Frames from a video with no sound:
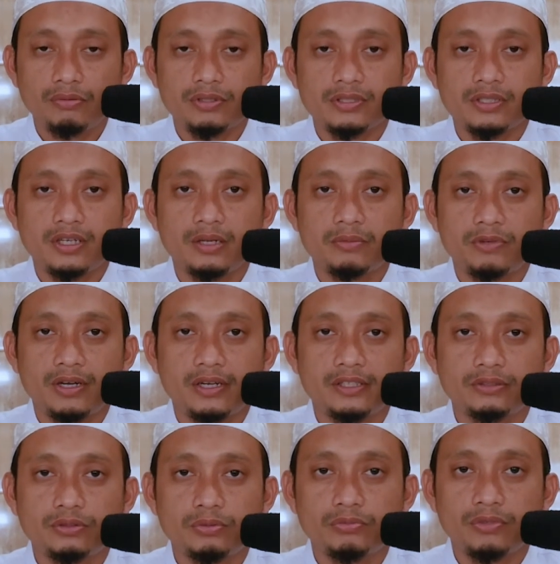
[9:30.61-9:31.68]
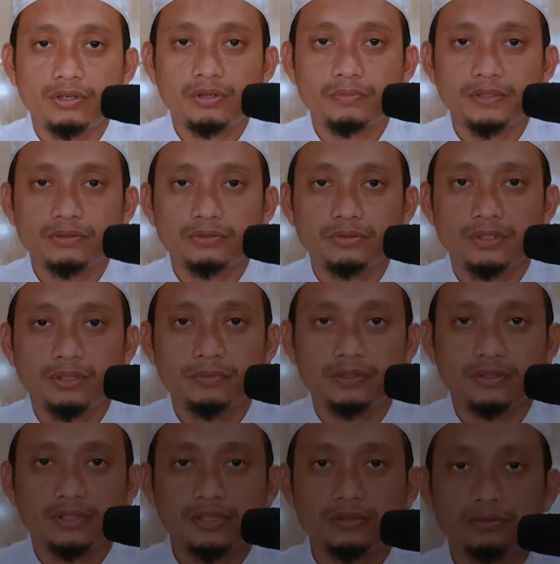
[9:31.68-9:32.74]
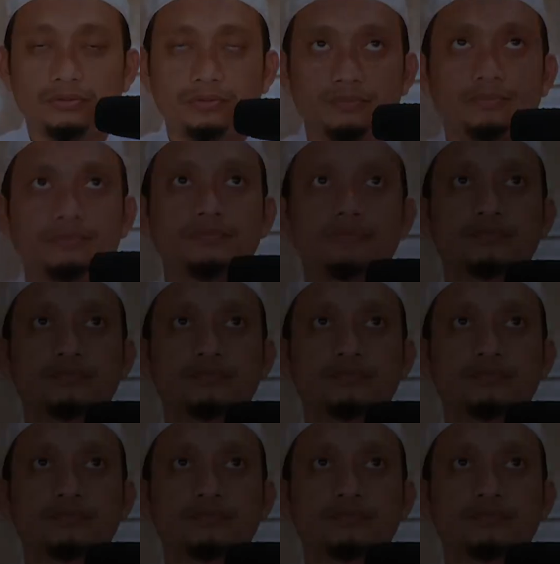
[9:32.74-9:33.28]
Wassalamualaikum warahmatullahi wabarakatuh.